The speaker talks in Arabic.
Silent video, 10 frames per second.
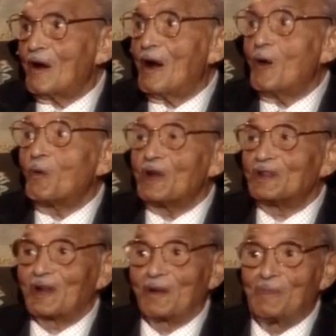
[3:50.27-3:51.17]
اه هو اللي
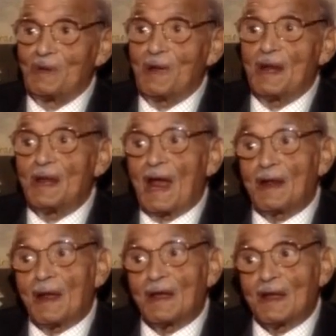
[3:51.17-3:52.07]
طلب مني قال لي
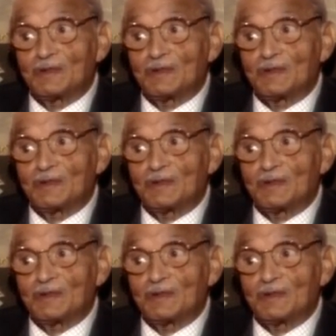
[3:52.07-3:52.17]
انا